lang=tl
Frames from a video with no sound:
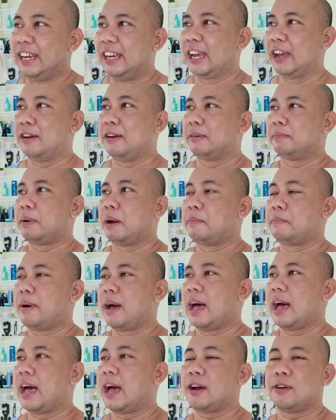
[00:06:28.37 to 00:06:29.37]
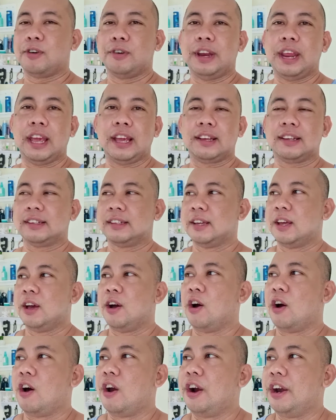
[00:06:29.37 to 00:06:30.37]
hindi kayo nagpapakonect
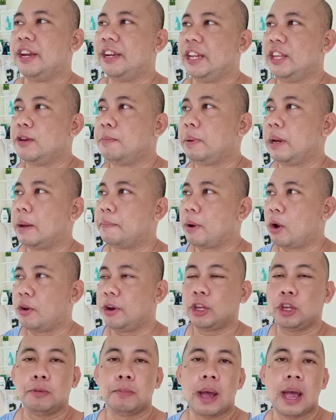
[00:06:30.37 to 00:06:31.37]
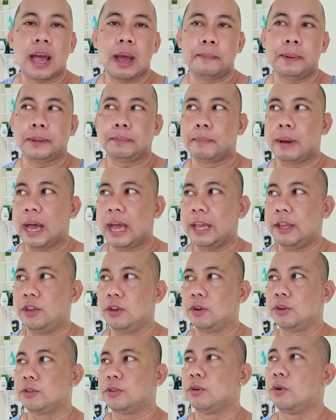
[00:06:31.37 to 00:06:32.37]
or hindi nyo pinapakonect yung mga kapitbahay
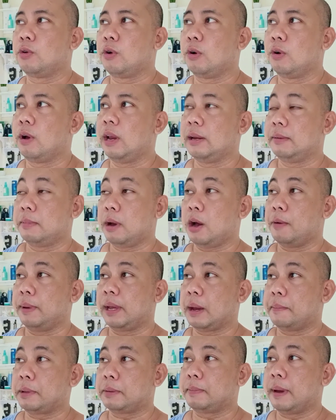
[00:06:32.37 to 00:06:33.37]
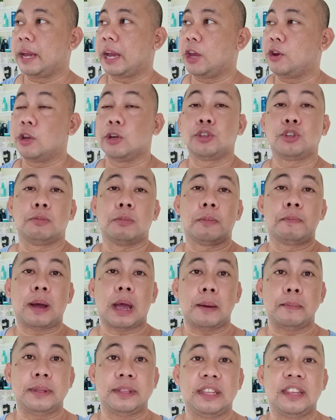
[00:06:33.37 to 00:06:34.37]
nyo. So, kung halimbawa may kapitbahay kayo na gusto
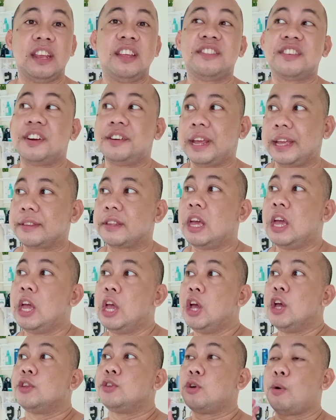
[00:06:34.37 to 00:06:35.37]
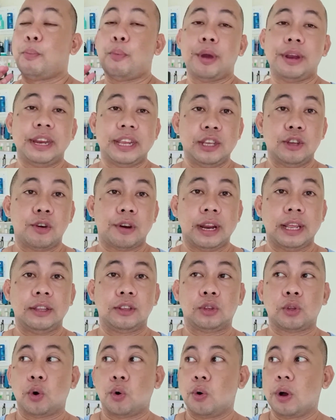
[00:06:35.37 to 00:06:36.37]
magpakabit din ng internet, so pwede nyo rin
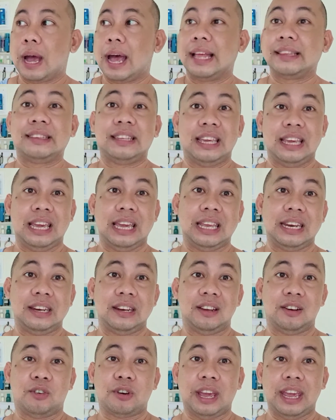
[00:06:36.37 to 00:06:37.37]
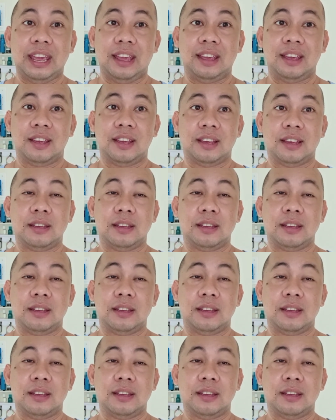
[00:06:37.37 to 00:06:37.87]
tong hatiin. Okay?